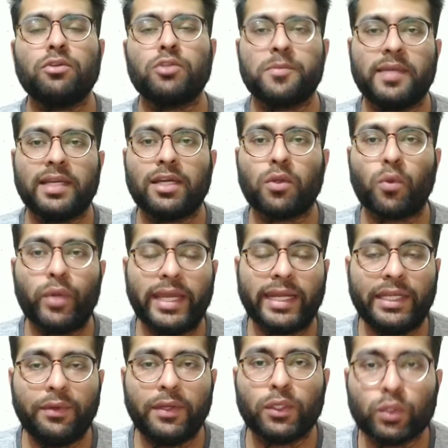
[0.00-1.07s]
थी उसमें अगर कोड
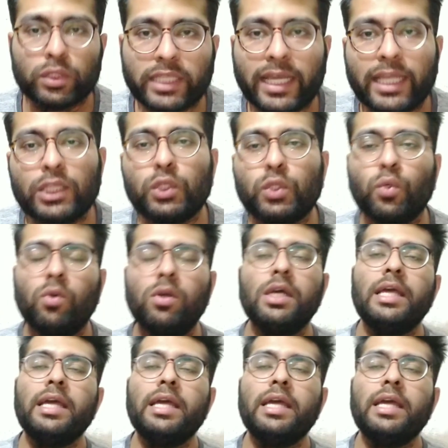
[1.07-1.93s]
एक्टिवेट होता है तो